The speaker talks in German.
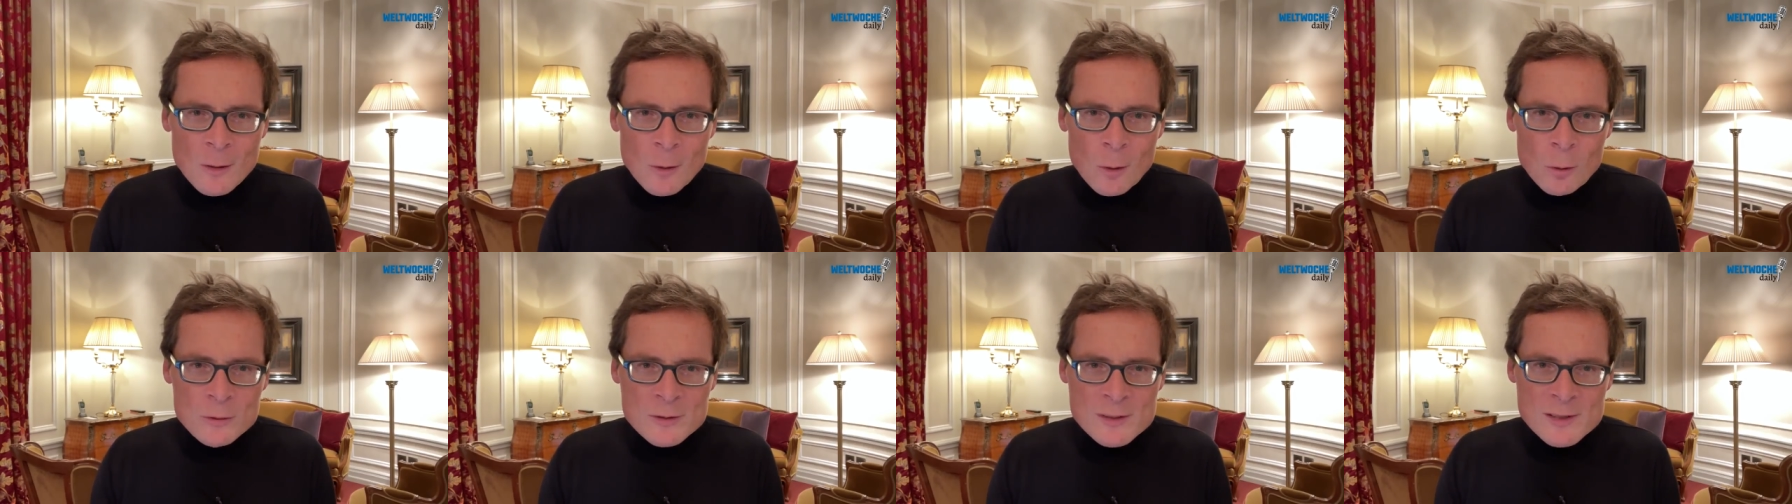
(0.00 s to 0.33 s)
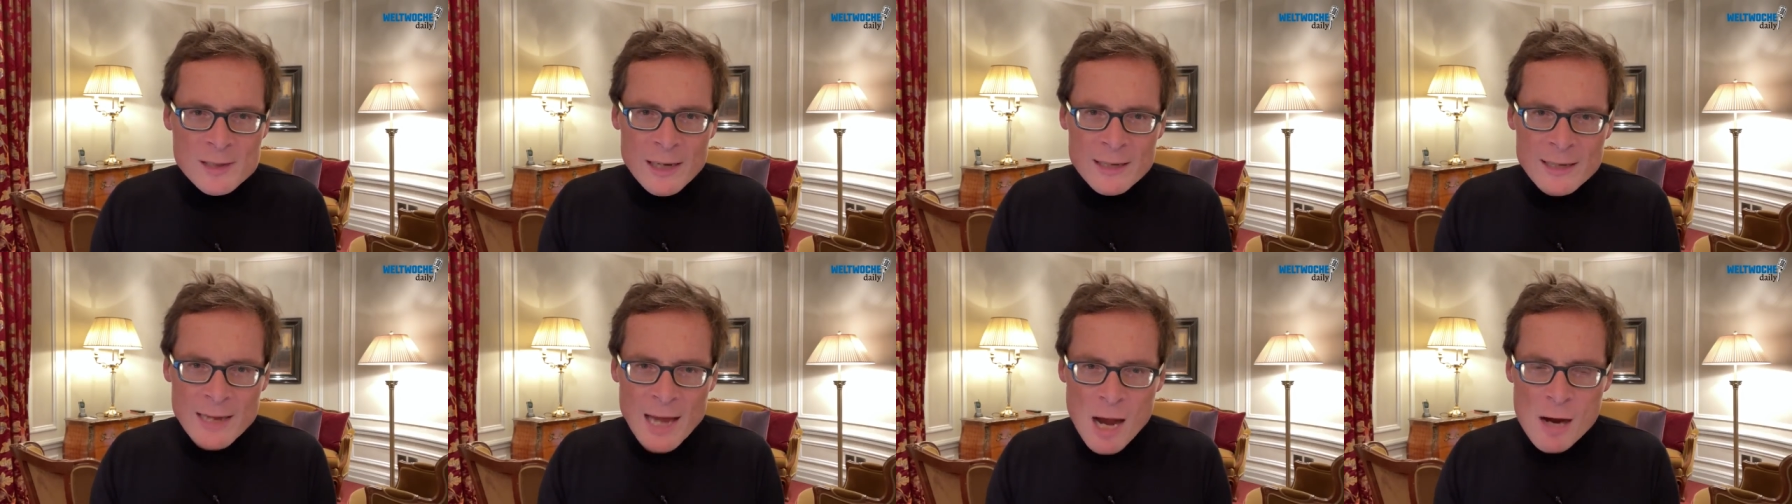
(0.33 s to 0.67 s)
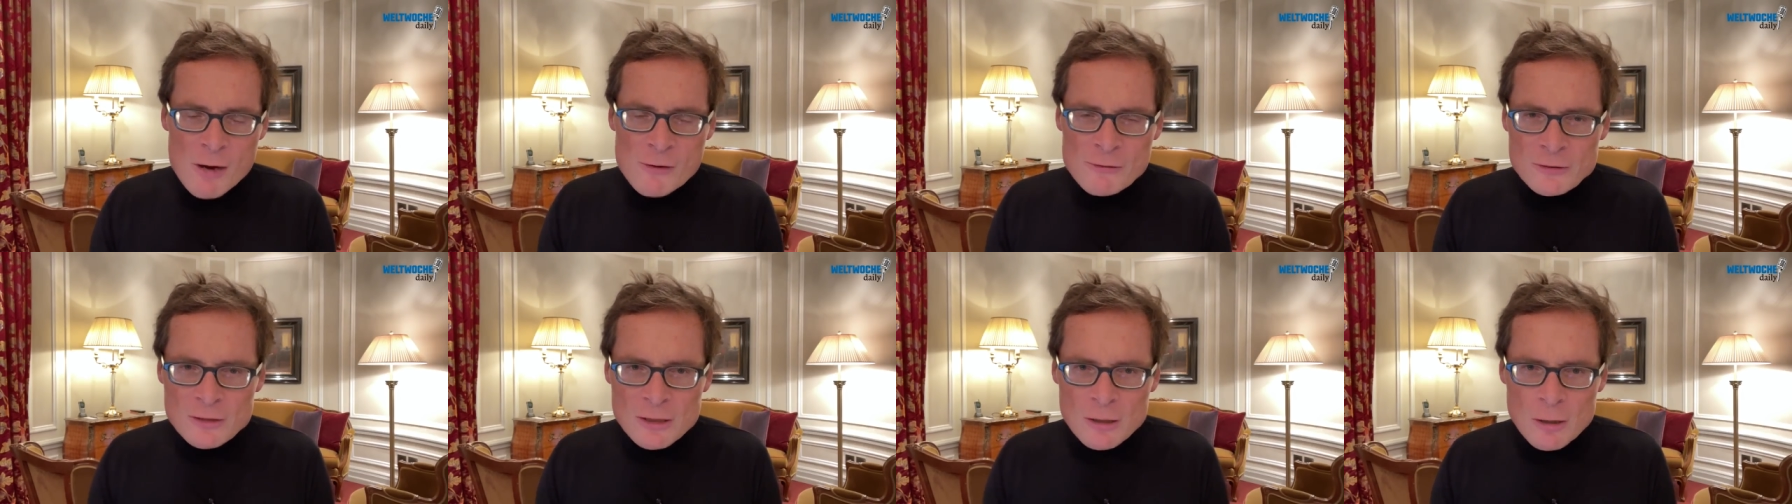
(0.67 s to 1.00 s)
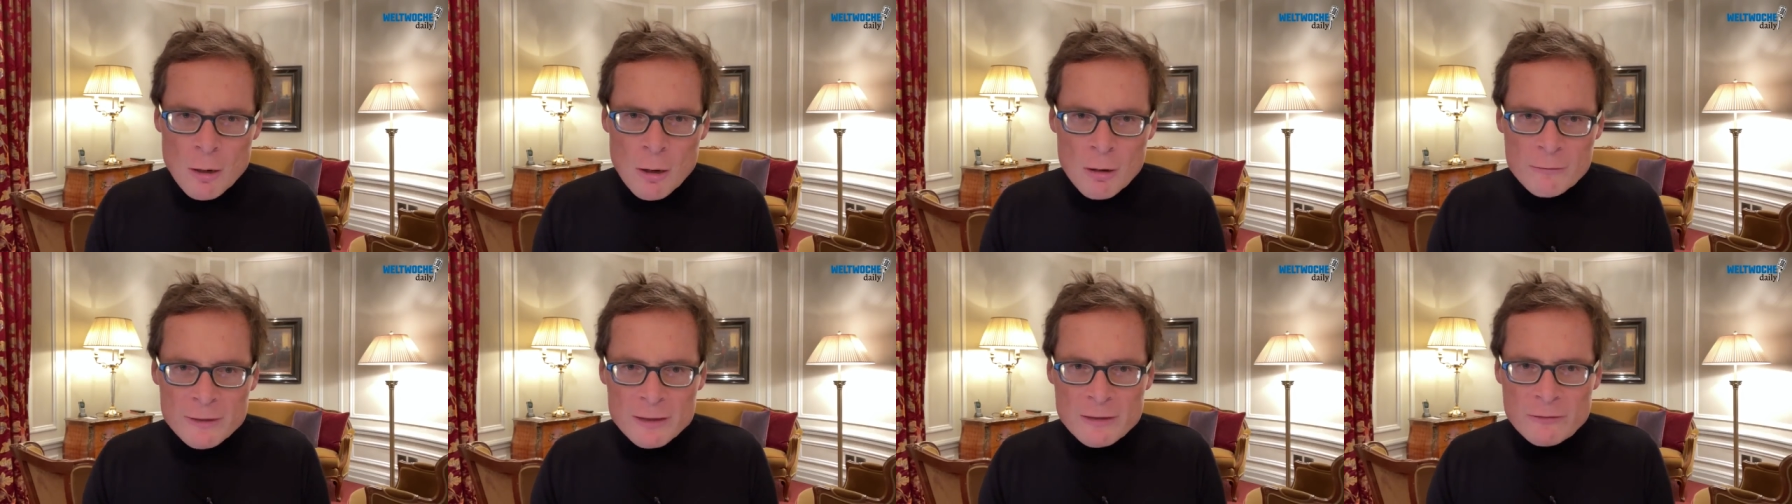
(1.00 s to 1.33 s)
Und sein
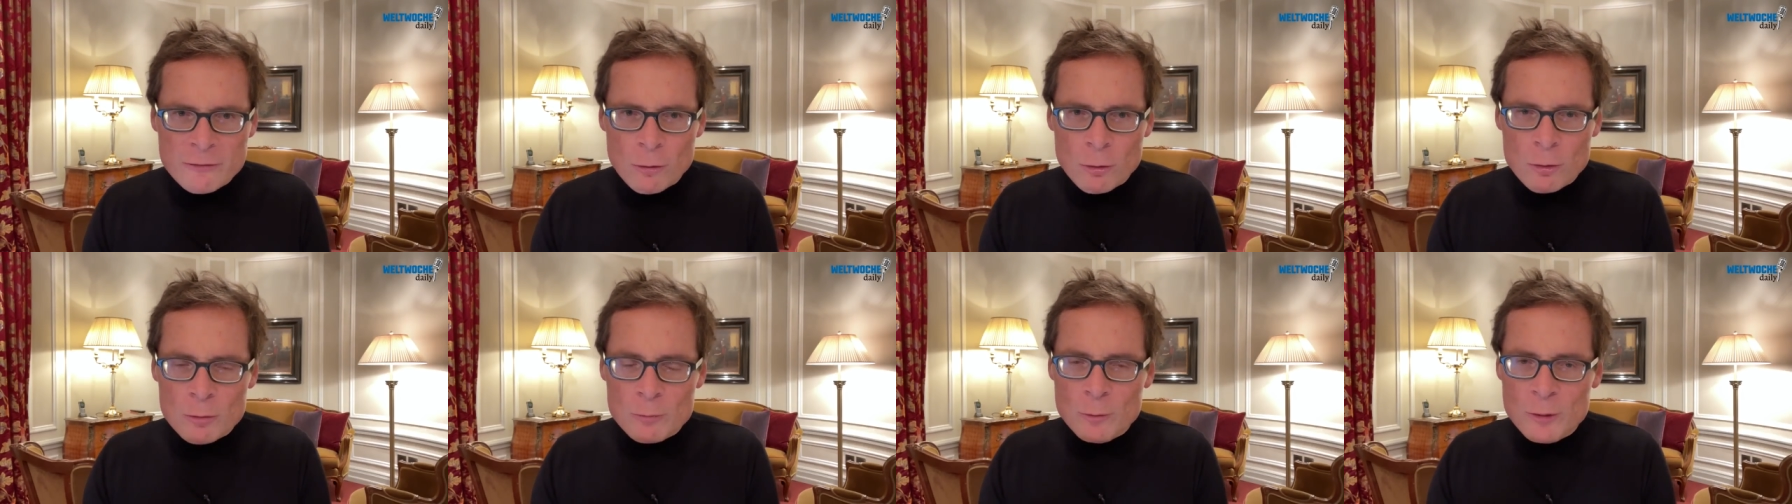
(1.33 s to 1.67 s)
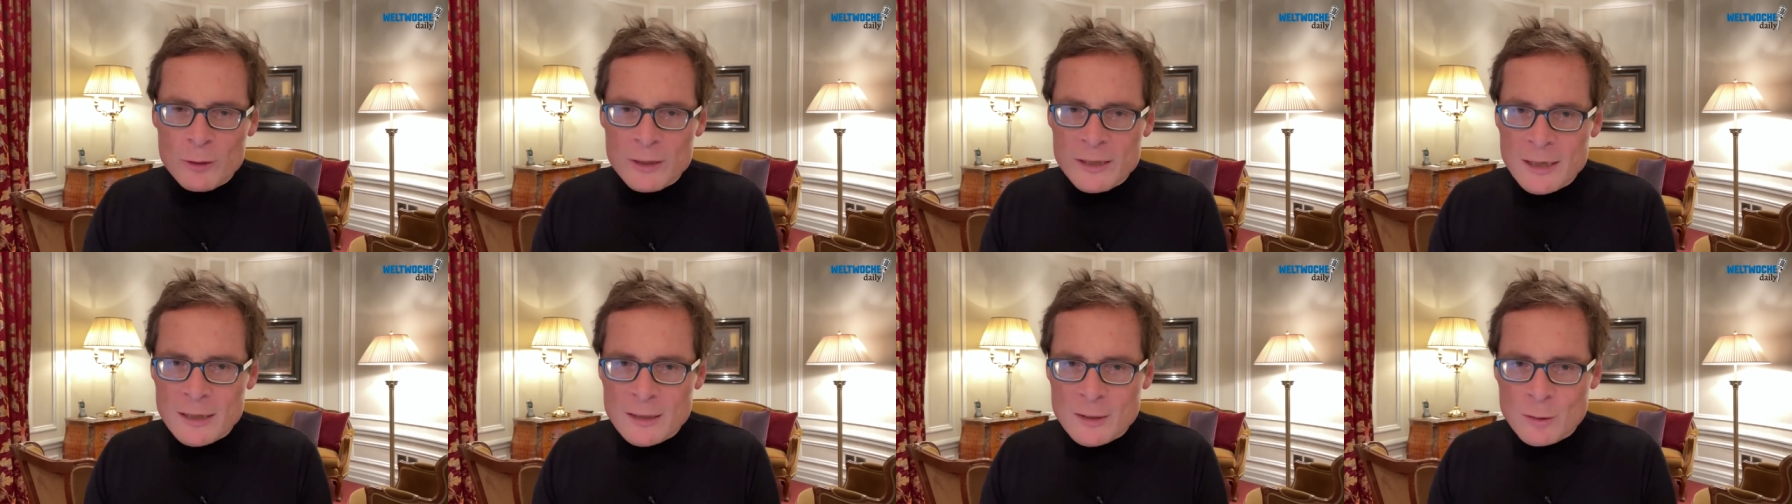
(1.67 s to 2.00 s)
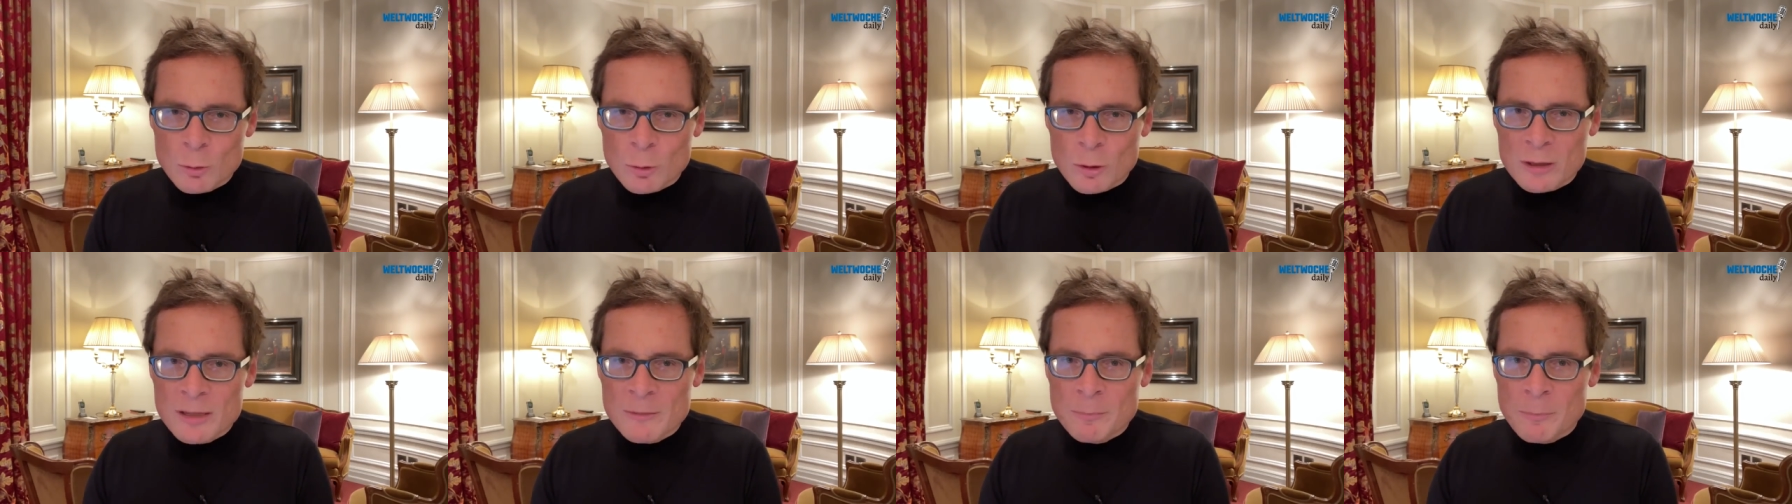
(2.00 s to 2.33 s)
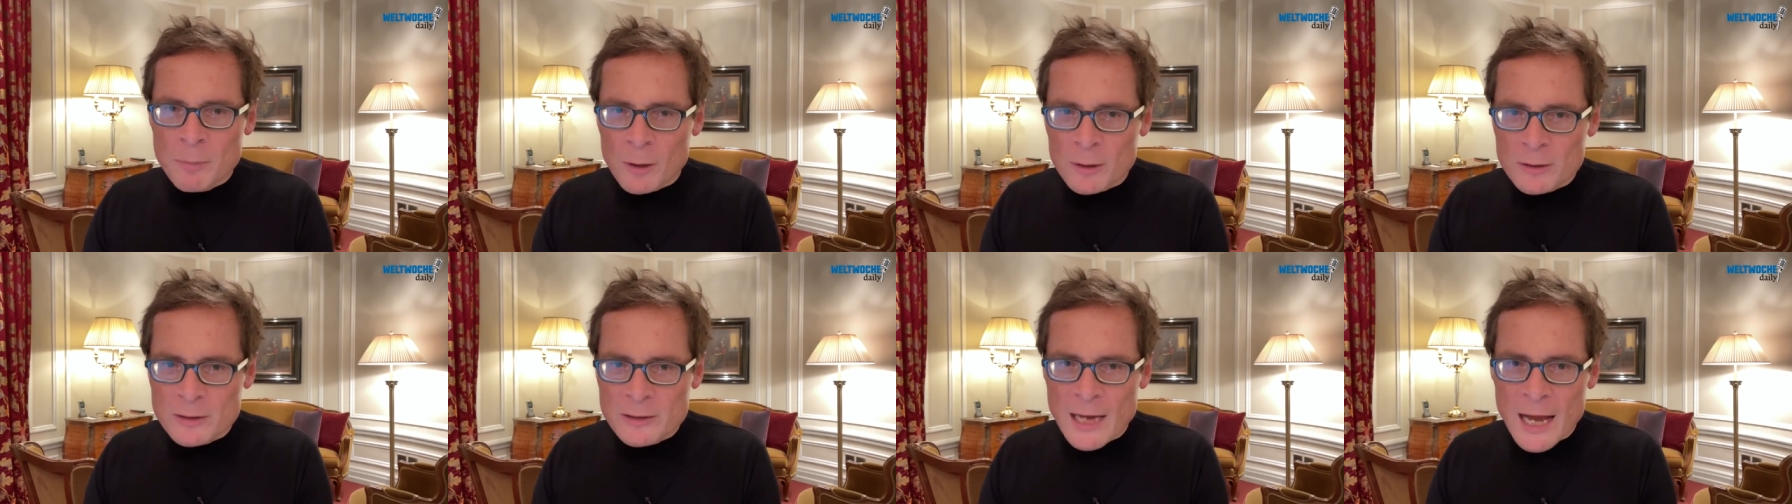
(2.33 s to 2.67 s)
Auftrag wird formuliert durch die
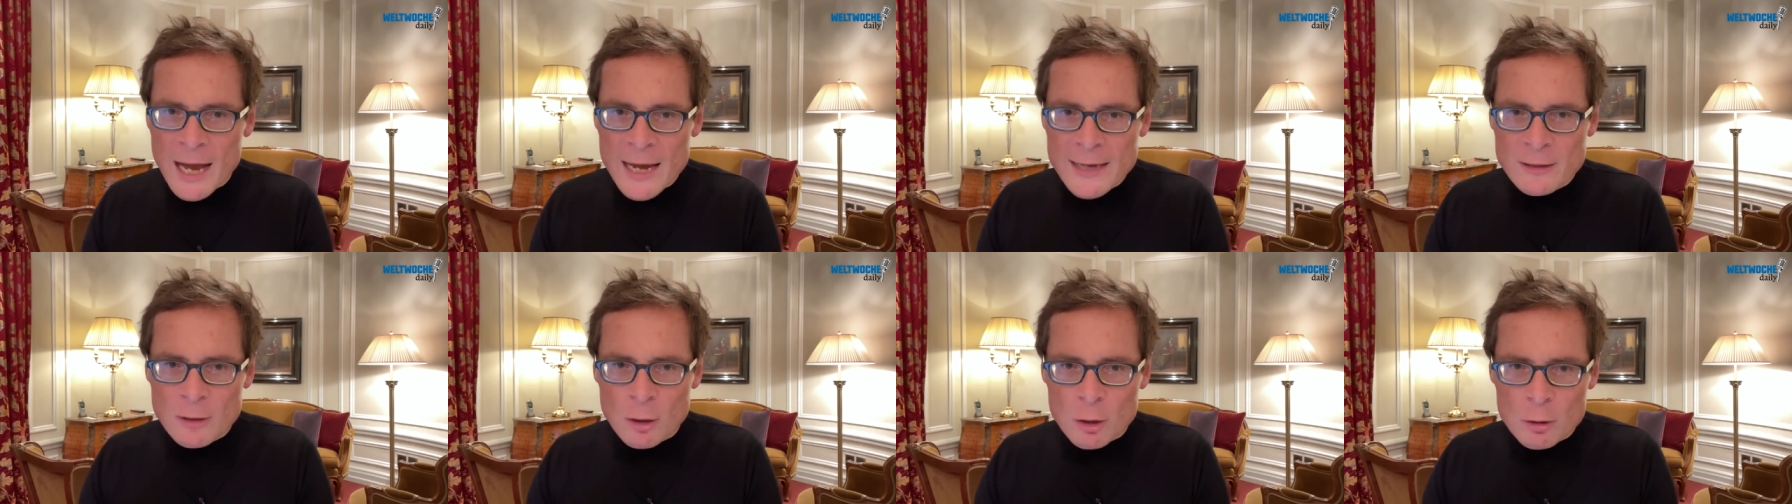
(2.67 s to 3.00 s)
Partei,